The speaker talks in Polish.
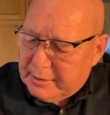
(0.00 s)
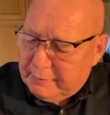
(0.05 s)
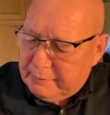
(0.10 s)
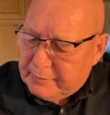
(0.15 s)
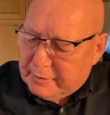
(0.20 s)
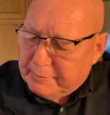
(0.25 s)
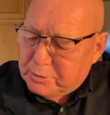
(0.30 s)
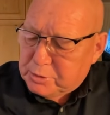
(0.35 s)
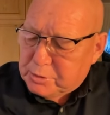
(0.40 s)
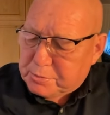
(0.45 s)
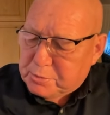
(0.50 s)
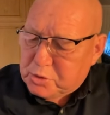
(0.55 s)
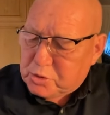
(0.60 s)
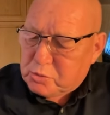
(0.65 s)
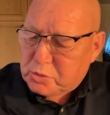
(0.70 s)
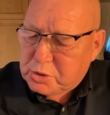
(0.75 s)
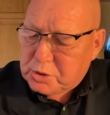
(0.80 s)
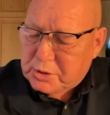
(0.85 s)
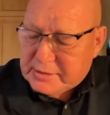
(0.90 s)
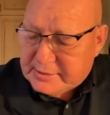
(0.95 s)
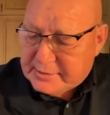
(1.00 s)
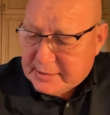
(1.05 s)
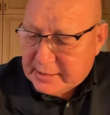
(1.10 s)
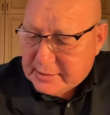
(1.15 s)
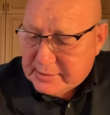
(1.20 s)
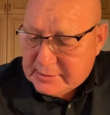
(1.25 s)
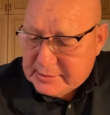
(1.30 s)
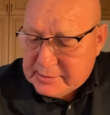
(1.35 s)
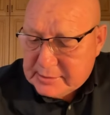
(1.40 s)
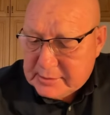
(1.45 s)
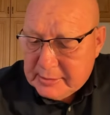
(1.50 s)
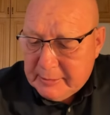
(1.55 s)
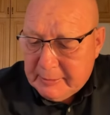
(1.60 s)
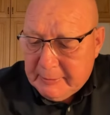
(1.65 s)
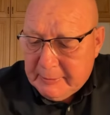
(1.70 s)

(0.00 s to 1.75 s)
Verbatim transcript: w najbliższej przyszłości sens.